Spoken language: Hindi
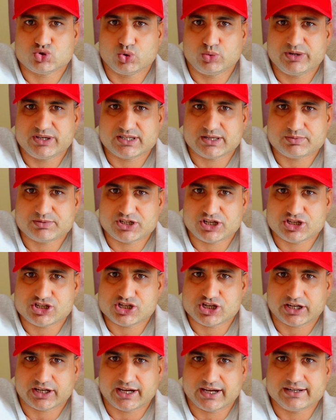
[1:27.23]
जो भी सबसे
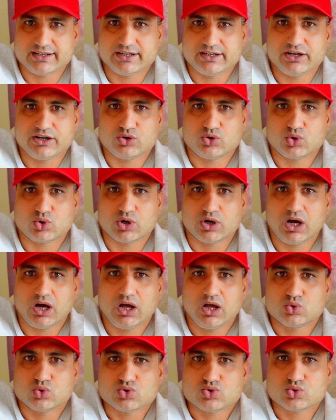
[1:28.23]
अच्छा कैंडिडेट होगा
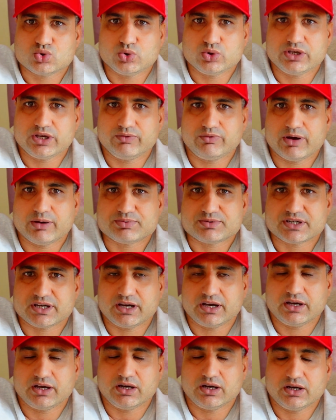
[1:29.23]
उसको ये
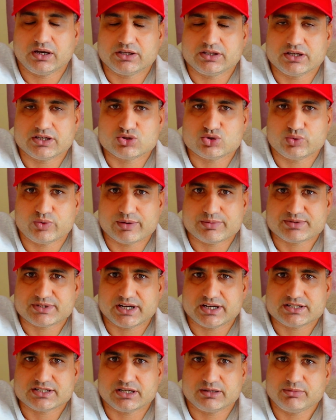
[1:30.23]
वेबसाइट ये जो
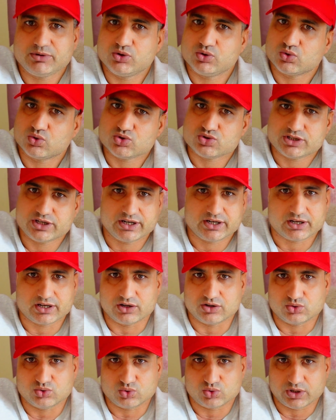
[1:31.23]
वेबसाइट्स है मैं उनको सेंड कर
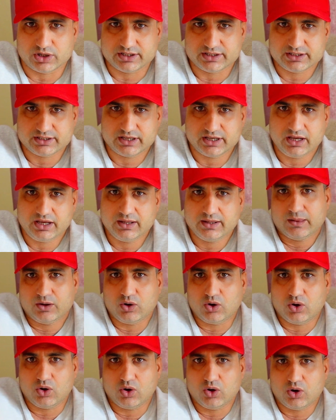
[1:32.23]
दूंगा ठीक है
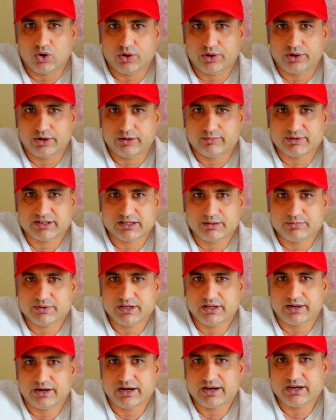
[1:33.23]
और मतलब
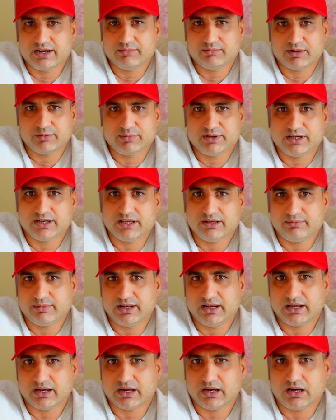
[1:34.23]
ये रैंडम अभी नहीं
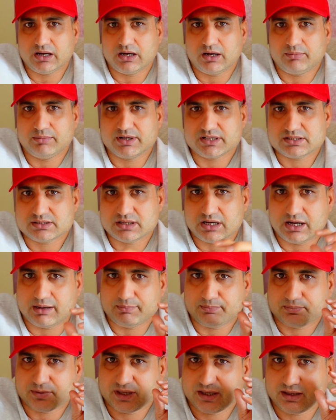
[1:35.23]
मिलेगा बस
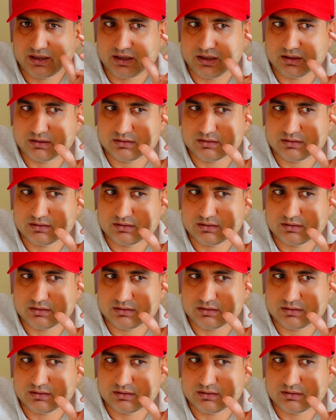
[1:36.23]
आपकी